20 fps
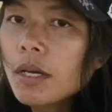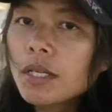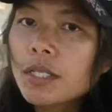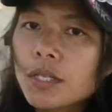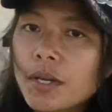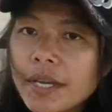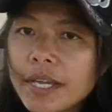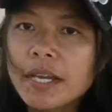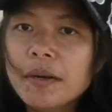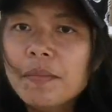So
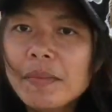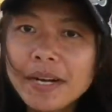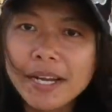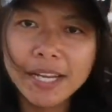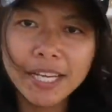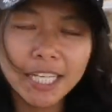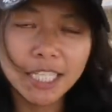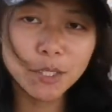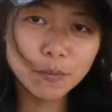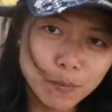ayan mga
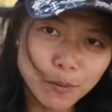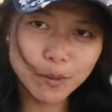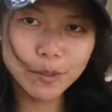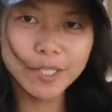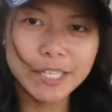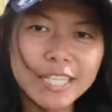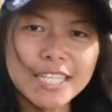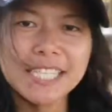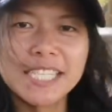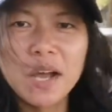
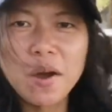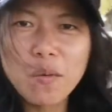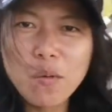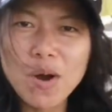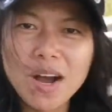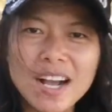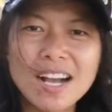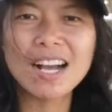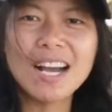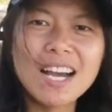ka-explorers, sa
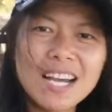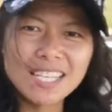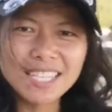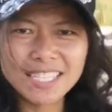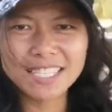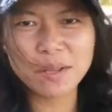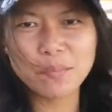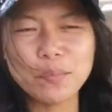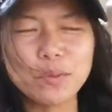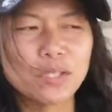wakas
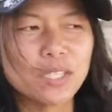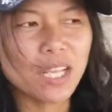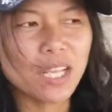tapos na